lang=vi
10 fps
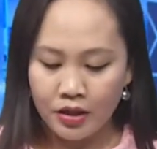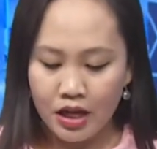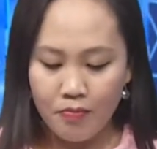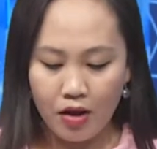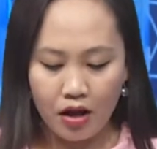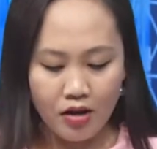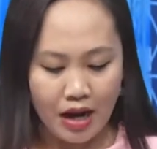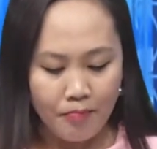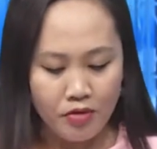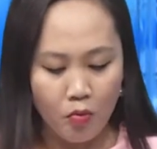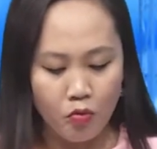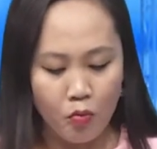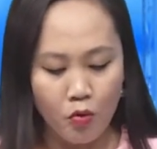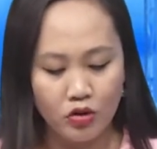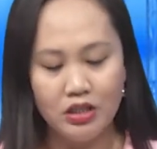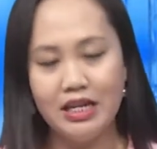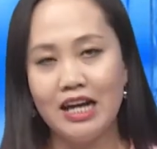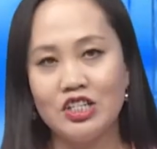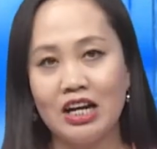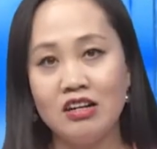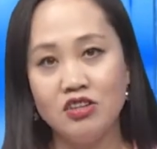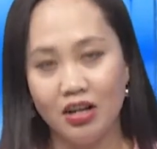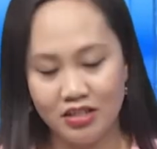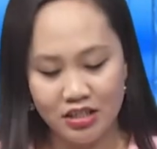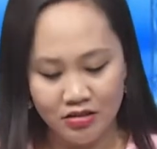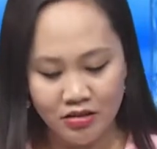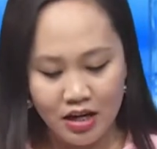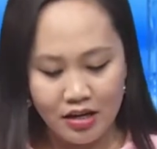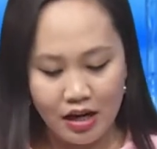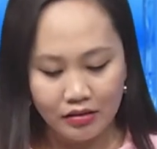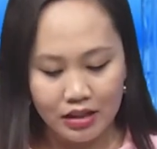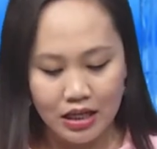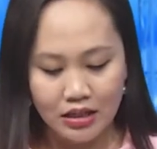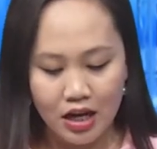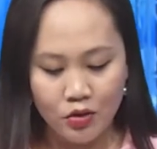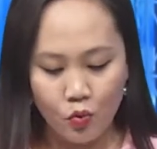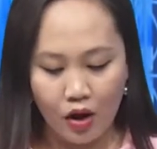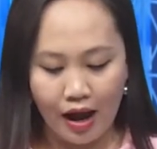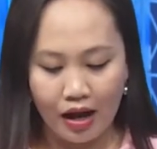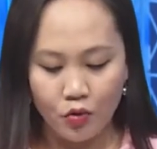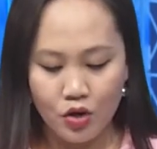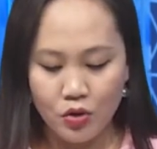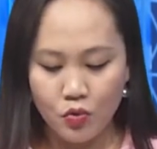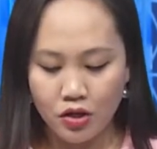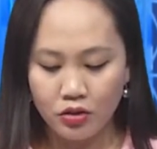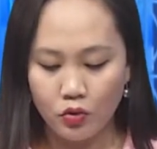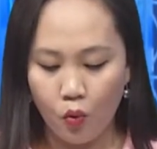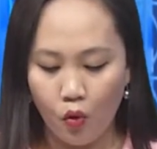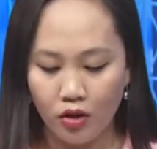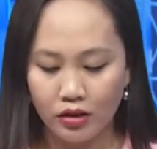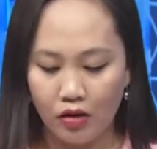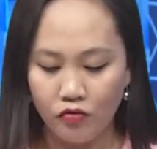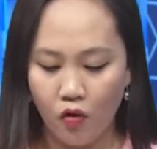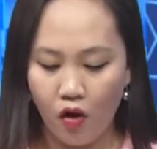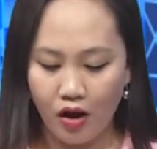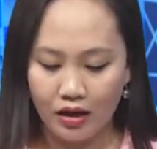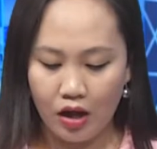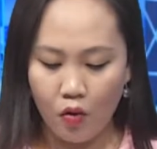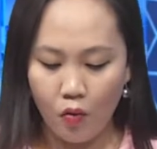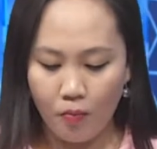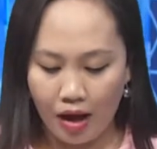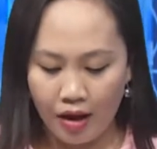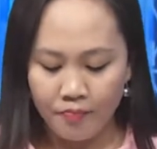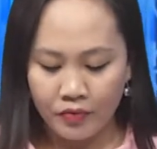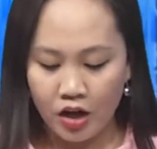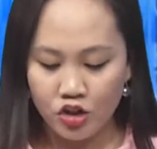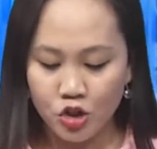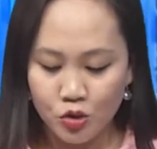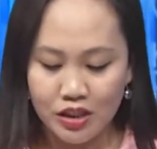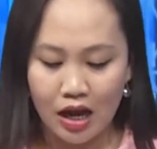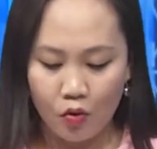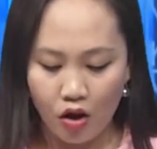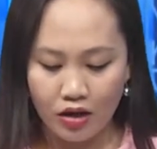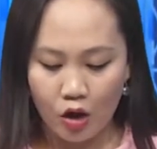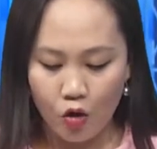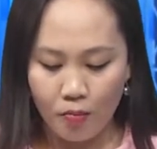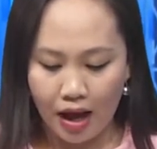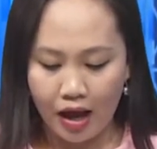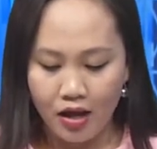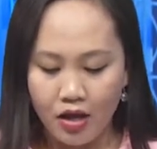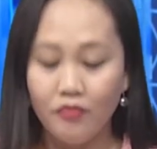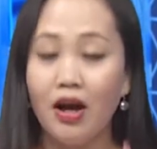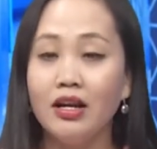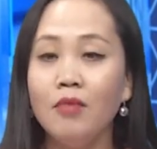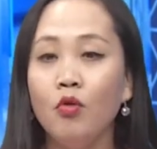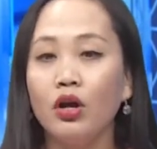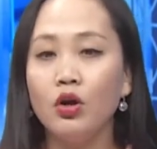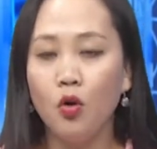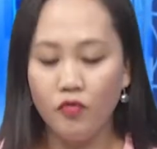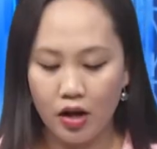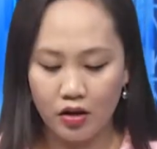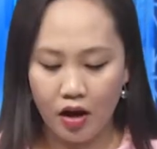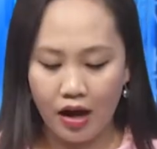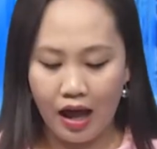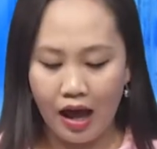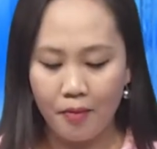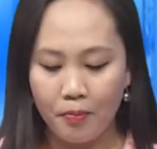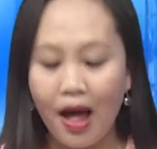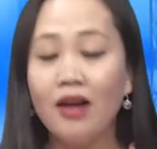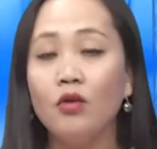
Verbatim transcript: khi mà có đám đông của một người da trắng giận dữ đã tiến đến quận hạt Greenwood của thành phố Oklahoma, ở Tulsa của Oklahoma và đến một cái khu vực gọi là Black